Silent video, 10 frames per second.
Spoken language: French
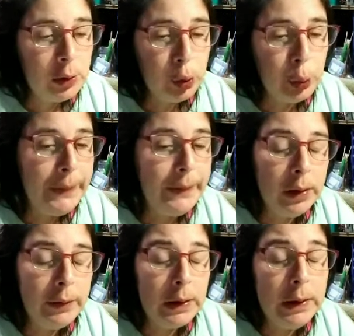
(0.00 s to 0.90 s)
Je suis
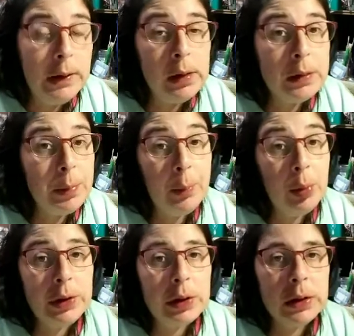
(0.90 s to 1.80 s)
désolée, Vali, j'ai pas
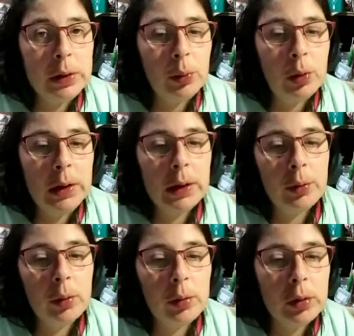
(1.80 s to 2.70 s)
pu aller chercher ton colis
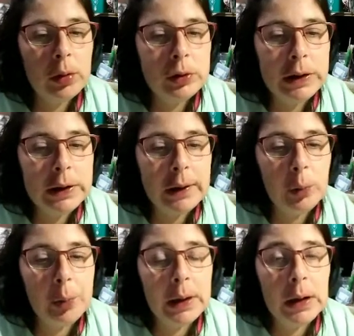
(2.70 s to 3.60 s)
avant. Euh, je l'ai
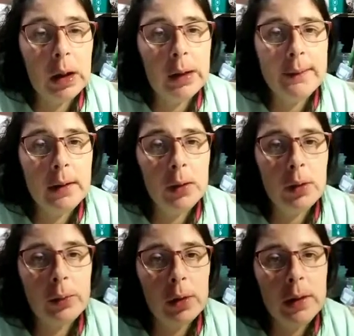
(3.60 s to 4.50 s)
récupéré là à
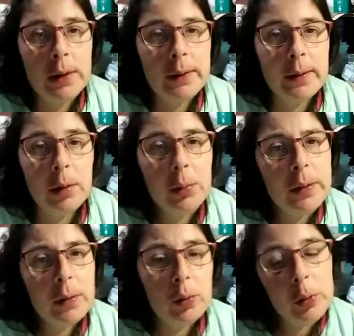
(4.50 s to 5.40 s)
19h in
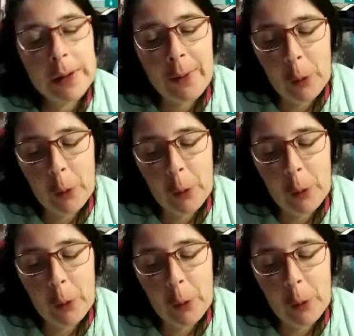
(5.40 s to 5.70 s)
extremis, juste